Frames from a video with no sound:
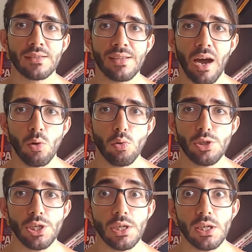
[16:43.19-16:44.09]

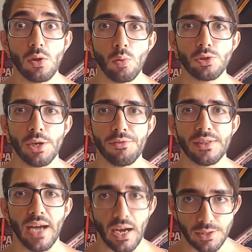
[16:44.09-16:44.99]
saúde e
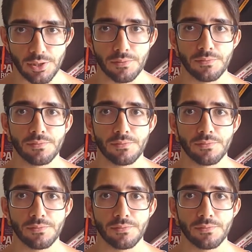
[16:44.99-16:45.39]
longevidade.